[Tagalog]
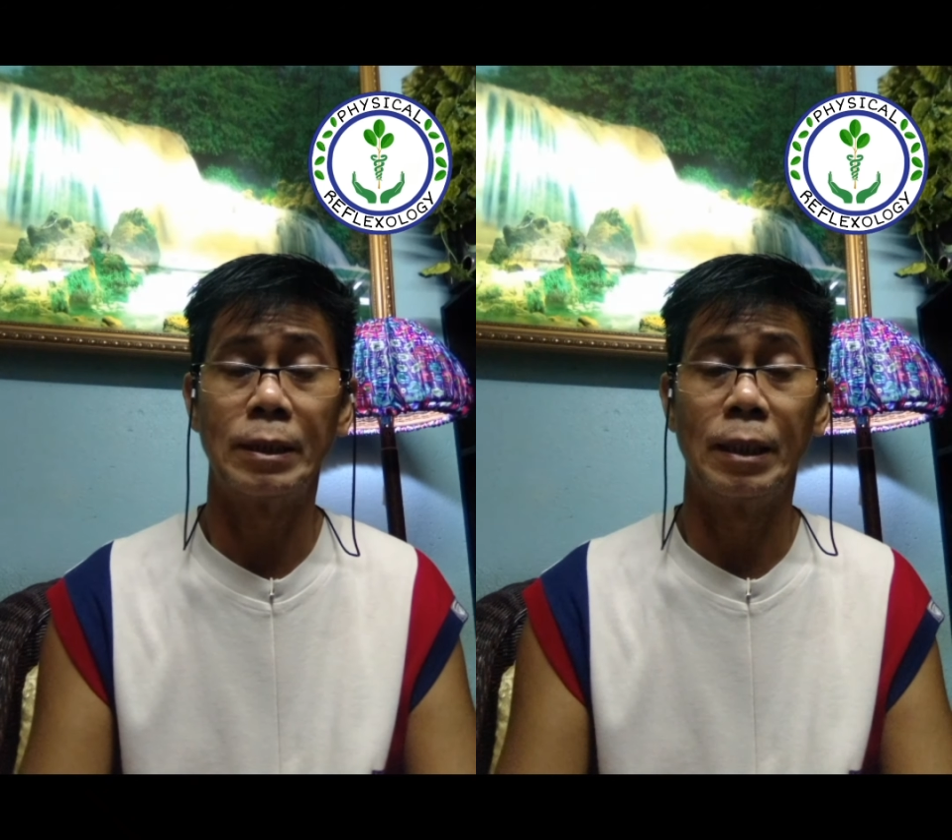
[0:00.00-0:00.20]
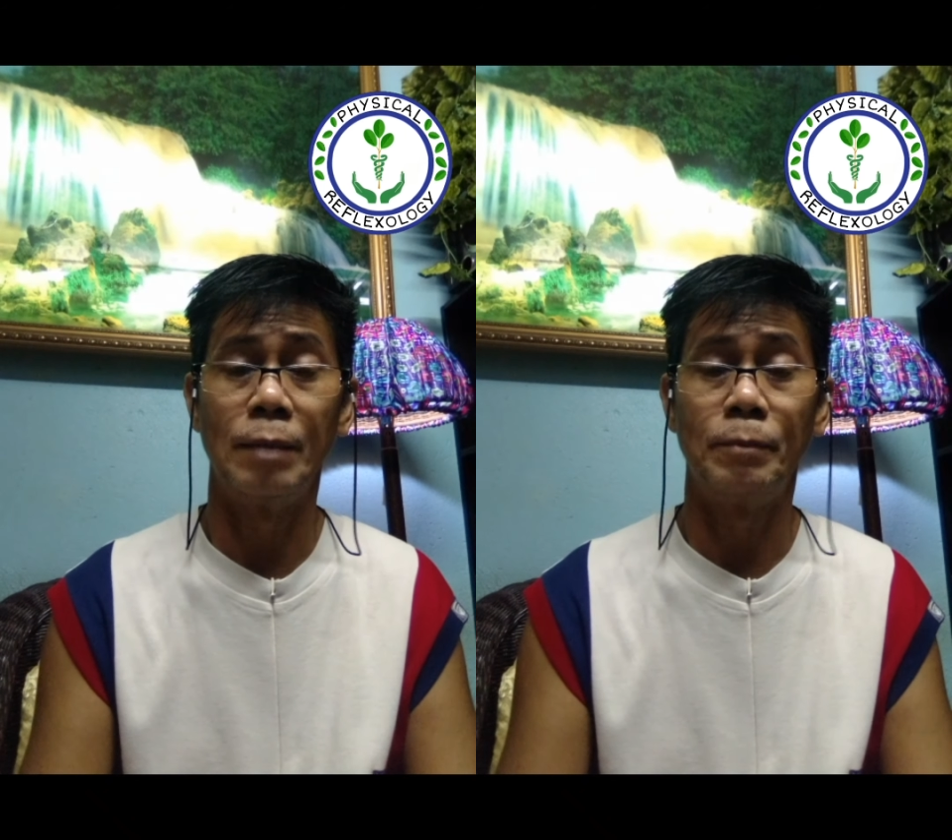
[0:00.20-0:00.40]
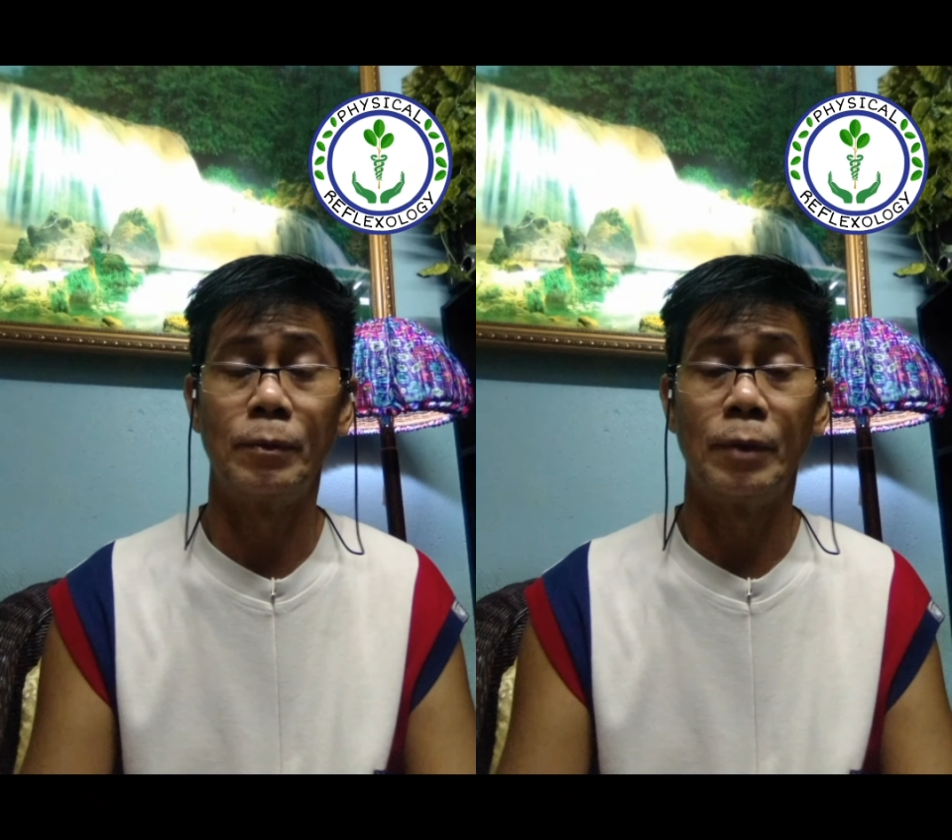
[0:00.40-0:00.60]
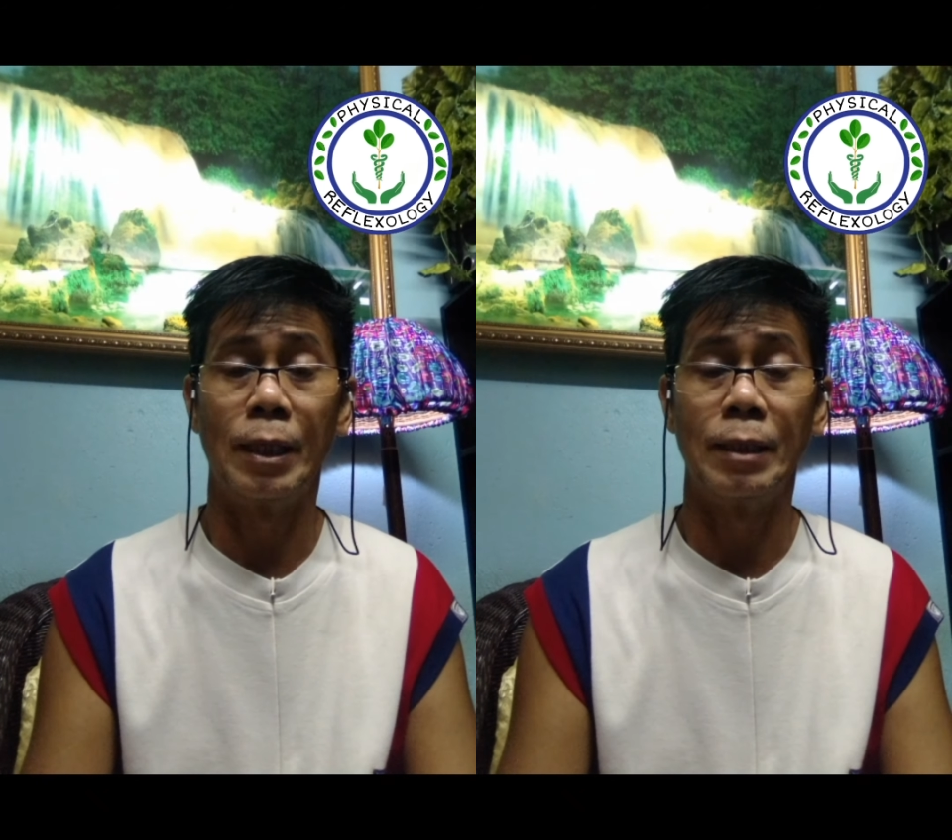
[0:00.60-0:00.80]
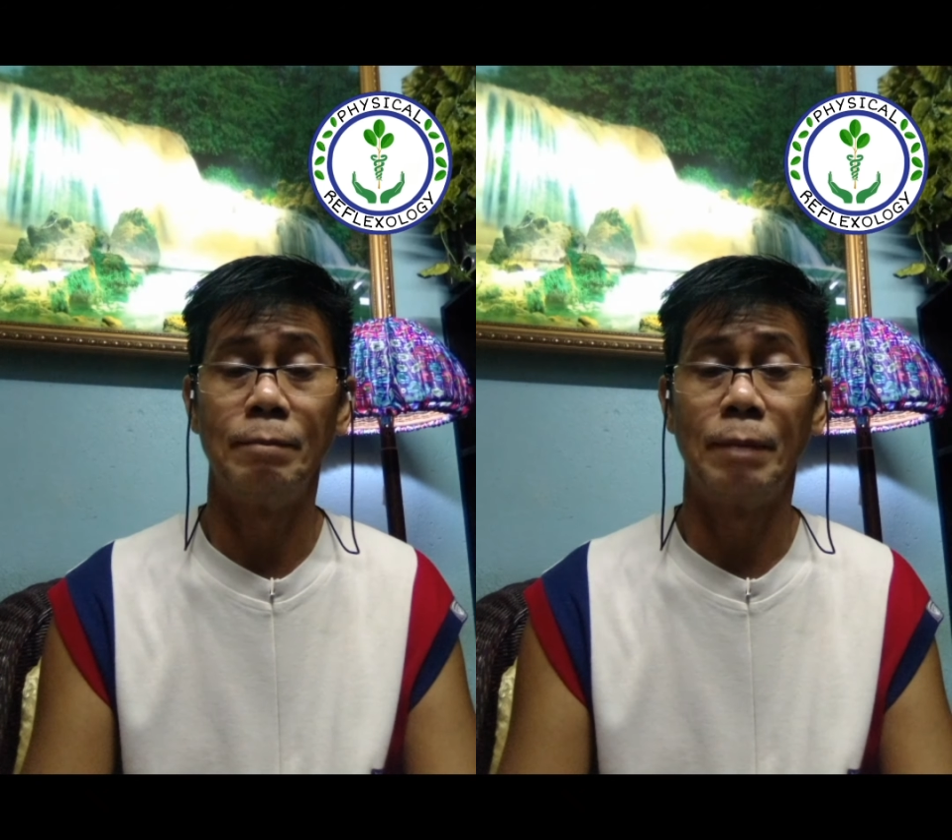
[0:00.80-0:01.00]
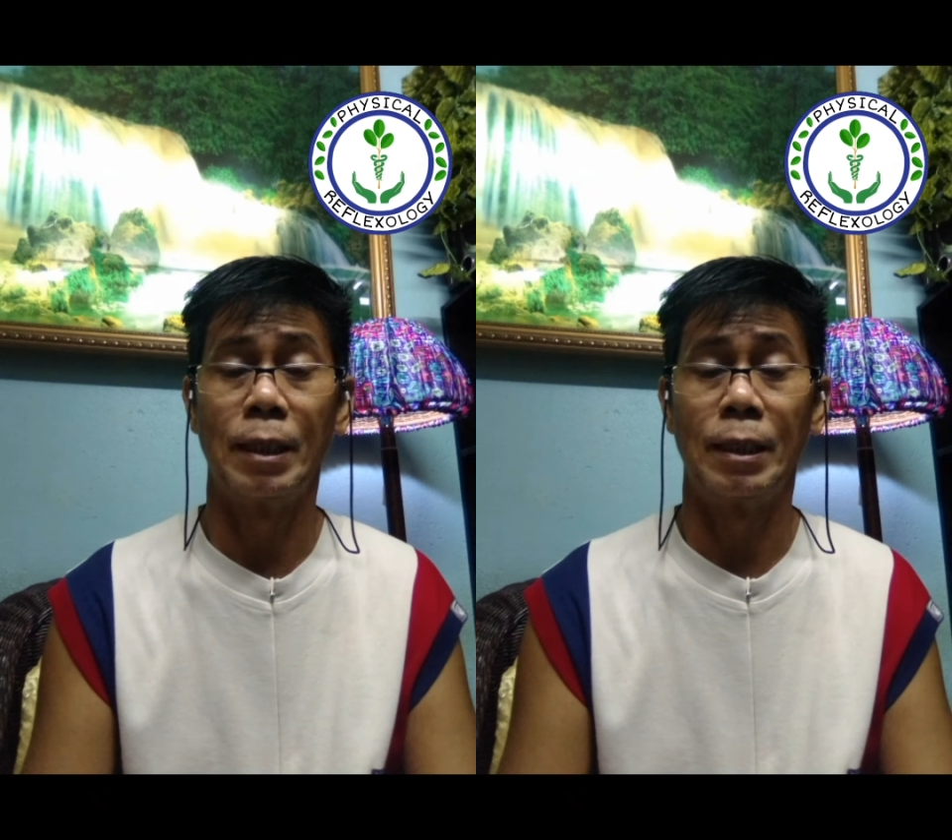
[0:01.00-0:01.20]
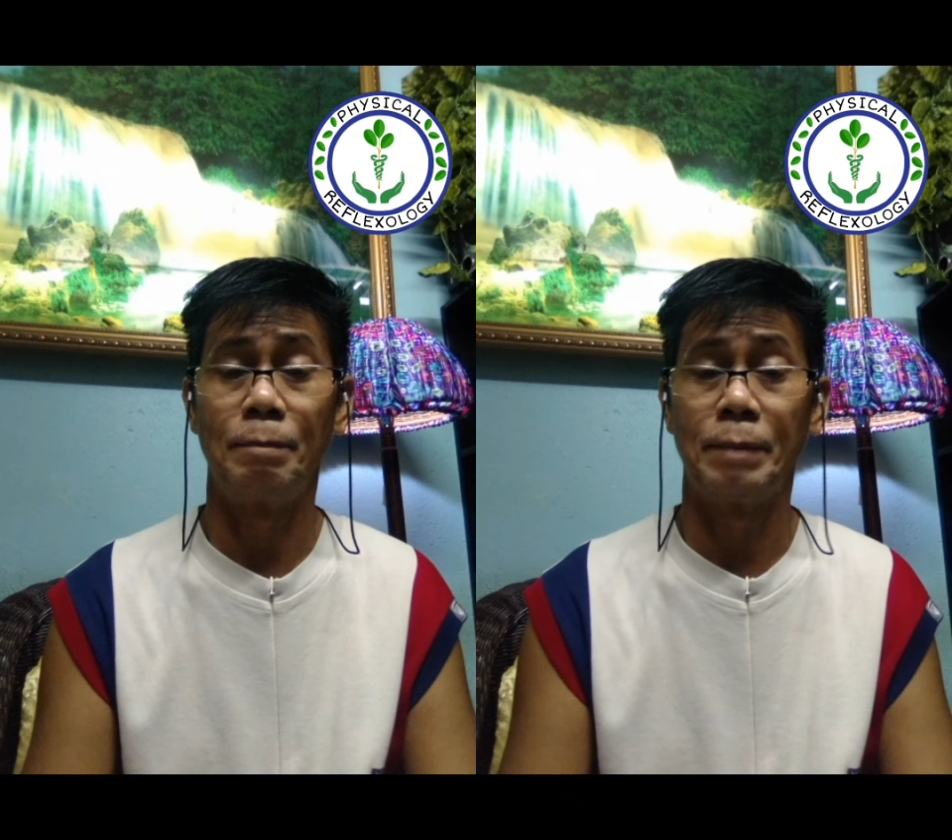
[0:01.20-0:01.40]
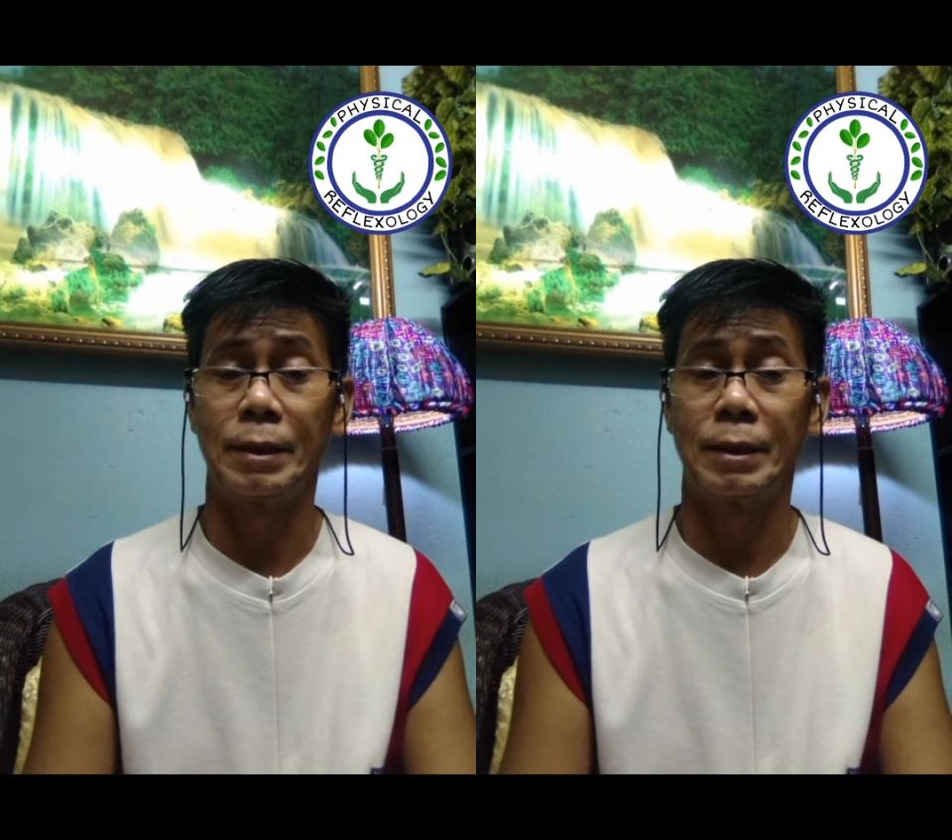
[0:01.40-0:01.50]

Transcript: dahil yan po ay malapit